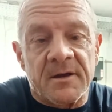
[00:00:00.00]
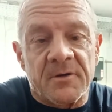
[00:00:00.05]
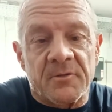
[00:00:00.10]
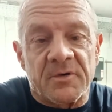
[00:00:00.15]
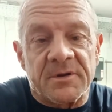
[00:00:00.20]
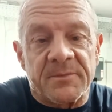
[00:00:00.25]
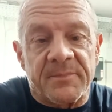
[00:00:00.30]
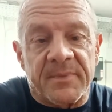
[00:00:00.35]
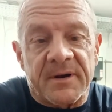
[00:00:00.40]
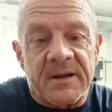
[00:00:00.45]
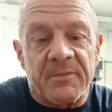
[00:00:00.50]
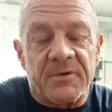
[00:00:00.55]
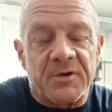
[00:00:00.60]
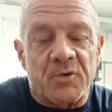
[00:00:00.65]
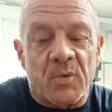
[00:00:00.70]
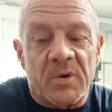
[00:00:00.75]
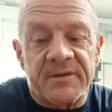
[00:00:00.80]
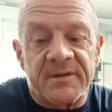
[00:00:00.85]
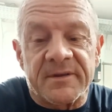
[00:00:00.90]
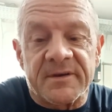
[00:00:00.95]
quindi parliamo di
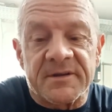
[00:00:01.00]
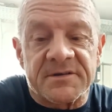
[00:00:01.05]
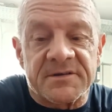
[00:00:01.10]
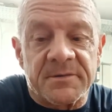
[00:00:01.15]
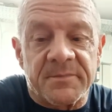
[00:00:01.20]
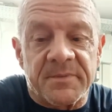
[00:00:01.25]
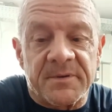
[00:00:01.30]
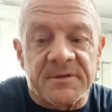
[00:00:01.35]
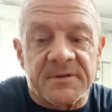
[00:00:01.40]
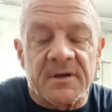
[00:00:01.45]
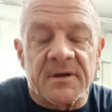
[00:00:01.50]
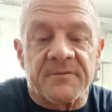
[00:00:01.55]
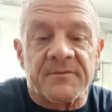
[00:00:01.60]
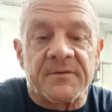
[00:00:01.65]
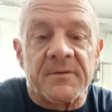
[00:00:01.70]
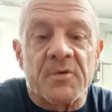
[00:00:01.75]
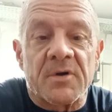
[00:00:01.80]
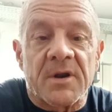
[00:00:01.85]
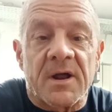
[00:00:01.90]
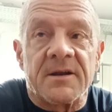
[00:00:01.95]
quadricipiti e
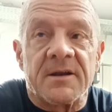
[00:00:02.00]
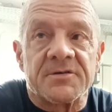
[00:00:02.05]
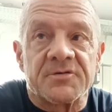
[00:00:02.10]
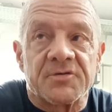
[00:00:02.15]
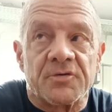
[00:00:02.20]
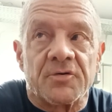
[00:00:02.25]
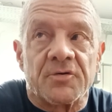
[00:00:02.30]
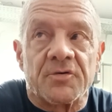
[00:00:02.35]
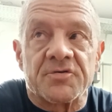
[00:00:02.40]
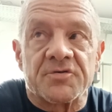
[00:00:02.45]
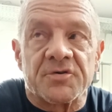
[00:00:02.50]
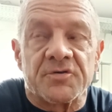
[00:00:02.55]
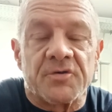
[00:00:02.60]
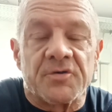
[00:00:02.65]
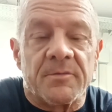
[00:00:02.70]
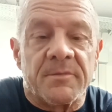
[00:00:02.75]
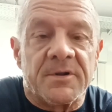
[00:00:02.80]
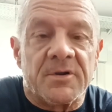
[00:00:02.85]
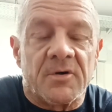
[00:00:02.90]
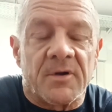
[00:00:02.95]
femorali, sono riuscito
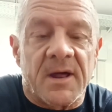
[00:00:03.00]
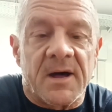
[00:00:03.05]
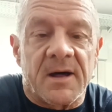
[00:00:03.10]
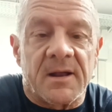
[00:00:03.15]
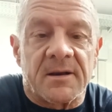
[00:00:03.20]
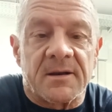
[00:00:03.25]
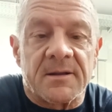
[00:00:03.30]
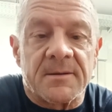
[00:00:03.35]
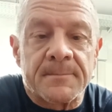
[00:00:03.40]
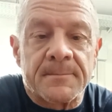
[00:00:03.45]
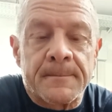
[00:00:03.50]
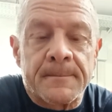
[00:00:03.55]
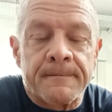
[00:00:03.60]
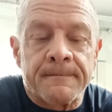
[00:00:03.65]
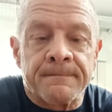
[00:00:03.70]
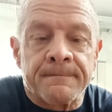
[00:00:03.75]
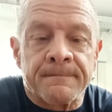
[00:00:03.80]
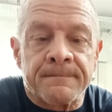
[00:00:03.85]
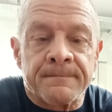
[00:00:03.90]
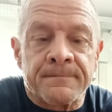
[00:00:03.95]
a migliorarle,
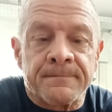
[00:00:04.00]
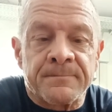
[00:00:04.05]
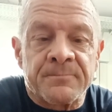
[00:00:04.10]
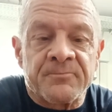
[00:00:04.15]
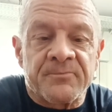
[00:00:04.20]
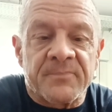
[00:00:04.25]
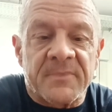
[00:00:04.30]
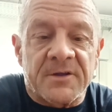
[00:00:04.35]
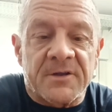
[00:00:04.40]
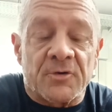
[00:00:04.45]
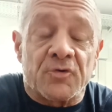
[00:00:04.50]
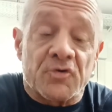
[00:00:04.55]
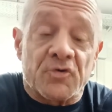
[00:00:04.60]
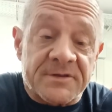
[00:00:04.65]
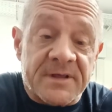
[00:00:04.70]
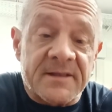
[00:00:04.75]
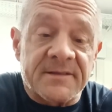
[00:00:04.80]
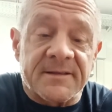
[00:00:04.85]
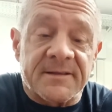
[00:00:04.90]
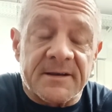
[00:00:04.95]

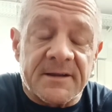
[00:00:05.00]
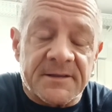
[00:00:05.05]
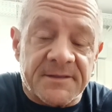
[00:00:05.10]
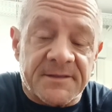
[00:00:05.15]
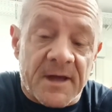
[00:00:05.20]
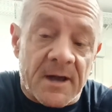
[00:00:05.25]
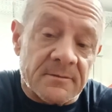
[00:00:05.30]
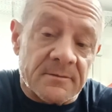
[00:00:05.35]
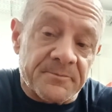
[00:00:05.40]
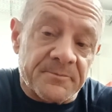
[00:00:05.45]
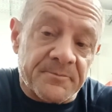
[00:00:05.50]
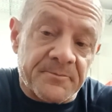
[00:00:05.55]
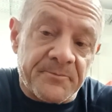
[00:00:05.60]
nonostante l'età.